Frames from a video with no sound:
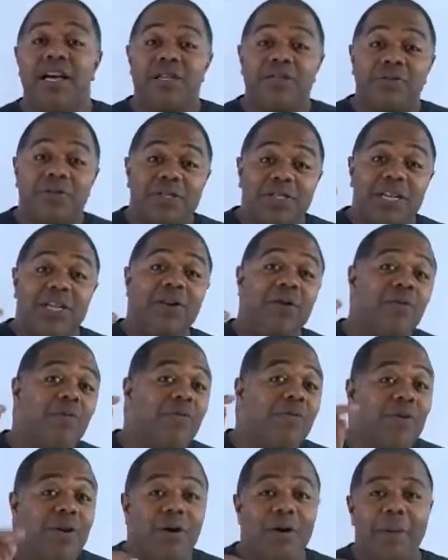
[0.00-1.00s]
Se você
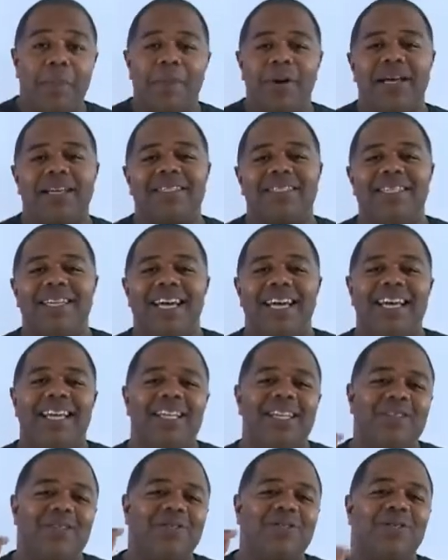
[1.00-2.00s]
não viu a poesia
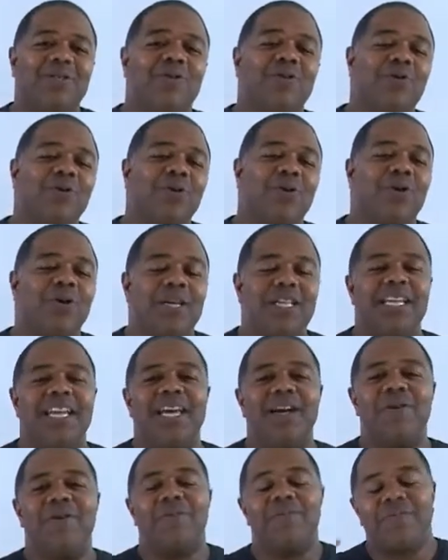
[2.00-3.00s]
ainda do, do
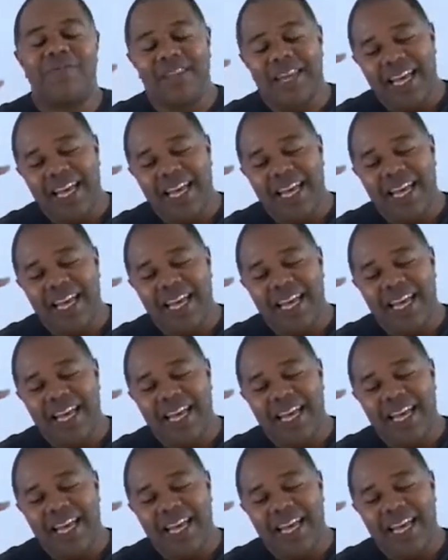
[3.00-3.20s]
Rodrigo